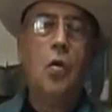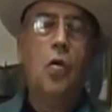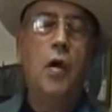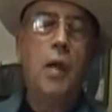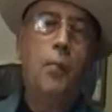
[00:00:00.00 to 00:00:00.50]

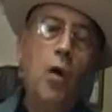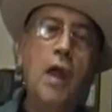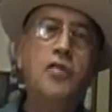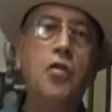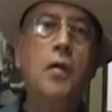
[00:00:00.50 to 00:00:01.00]
con que
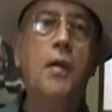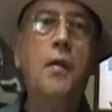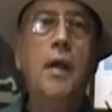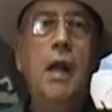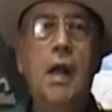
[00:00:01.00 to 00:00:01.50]
pueda
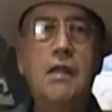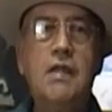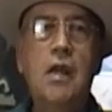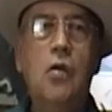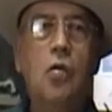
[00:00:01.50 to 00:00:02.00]
sobrevivir el
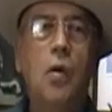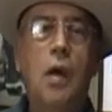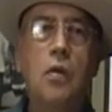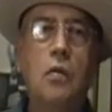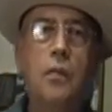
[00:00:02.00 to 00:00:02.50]
exilio
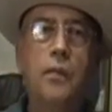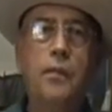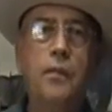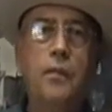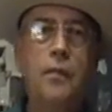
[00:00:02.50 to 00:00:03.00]
cubano.
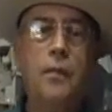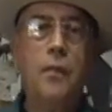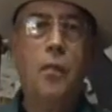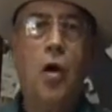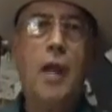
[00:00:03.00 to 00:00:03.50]

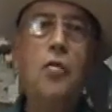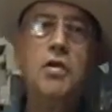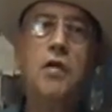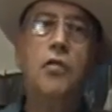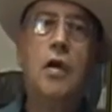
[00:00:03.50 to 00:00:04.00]
Porque hay
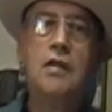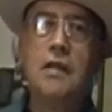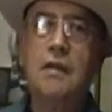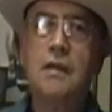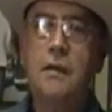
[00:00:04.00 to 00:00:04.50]
muchas
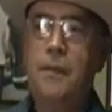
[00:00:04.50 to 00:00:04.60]
fuerzas.